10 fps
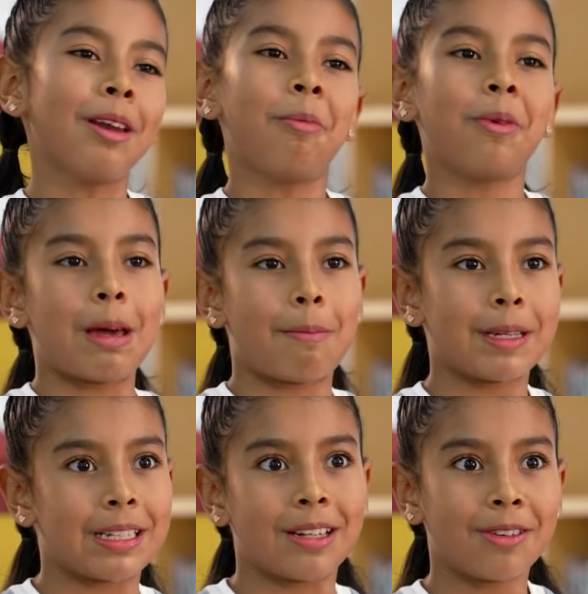lo podía
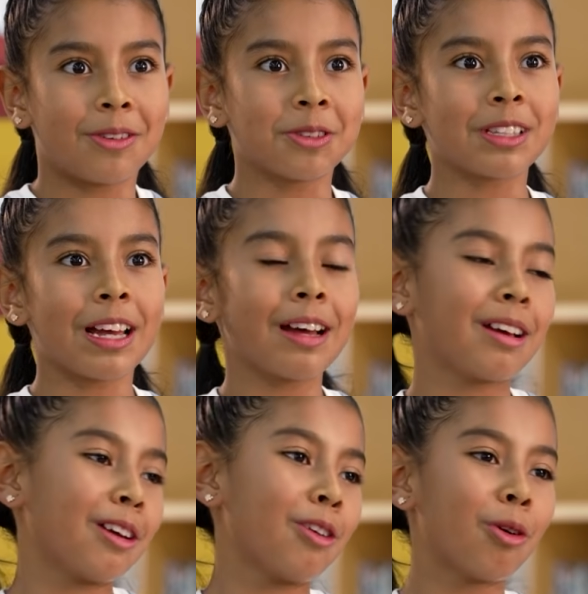pasar. O sea,
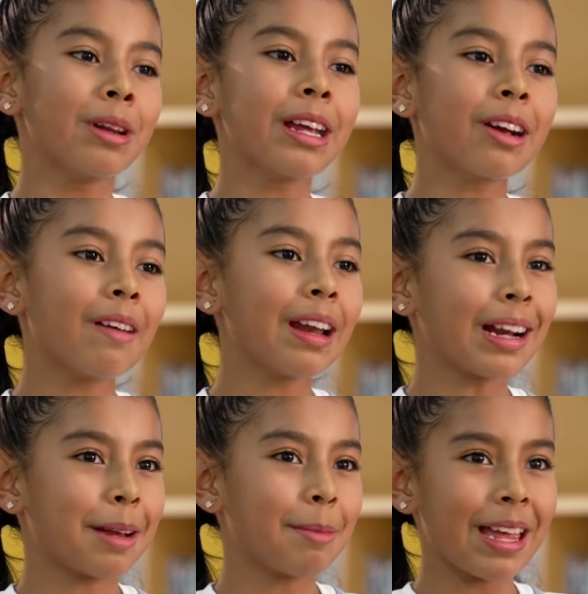lo único era
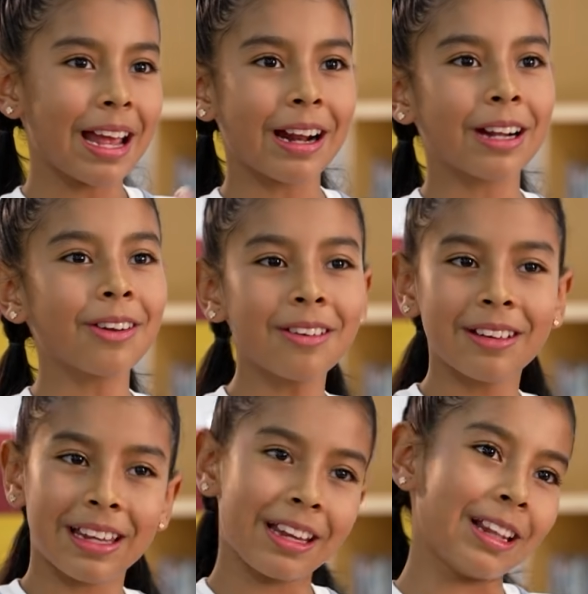que me dijeran no
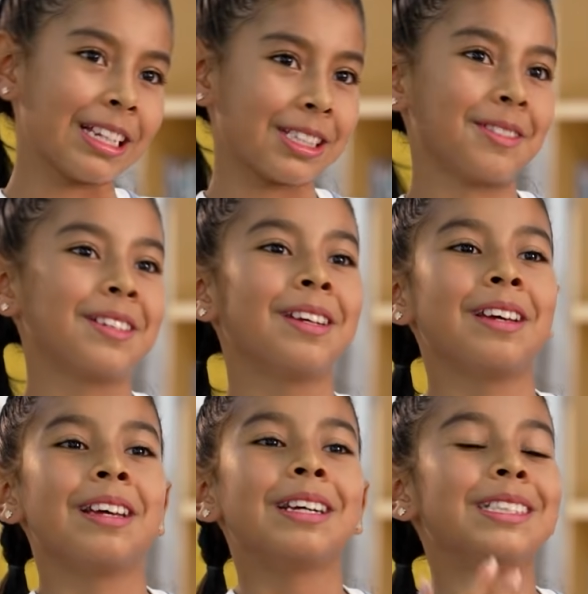y listo.
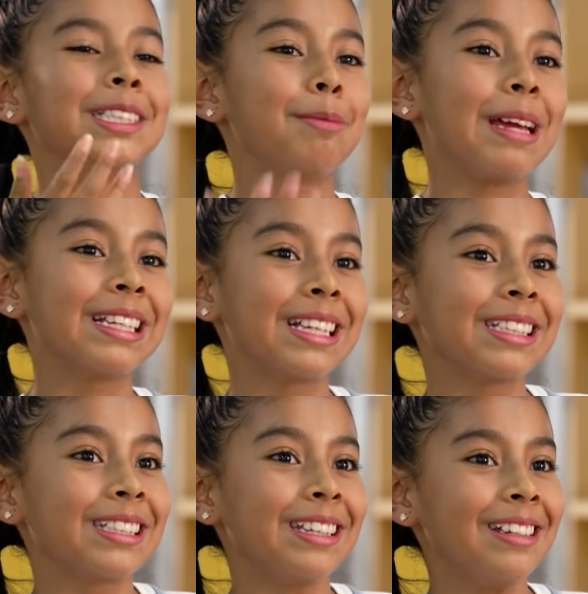Si me
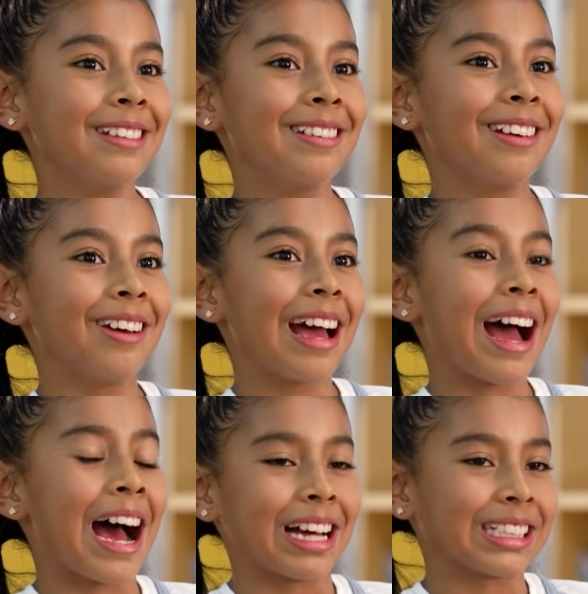dicen sí,
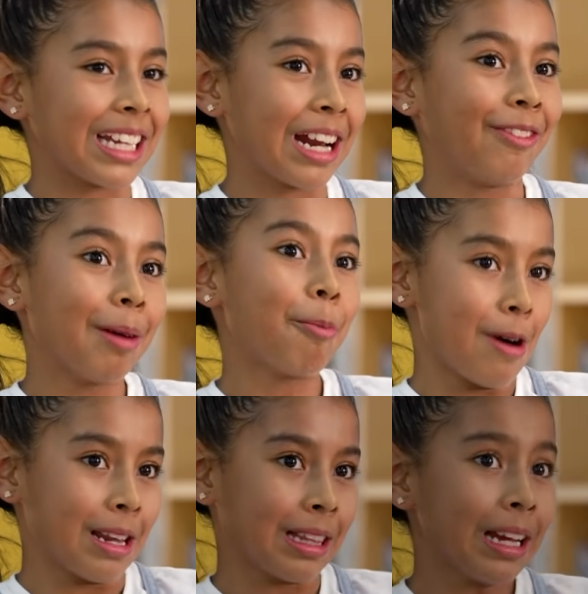será una
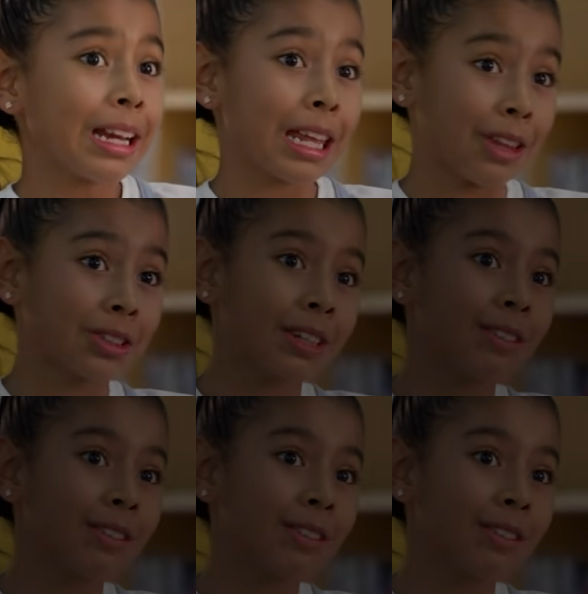puerta que Dios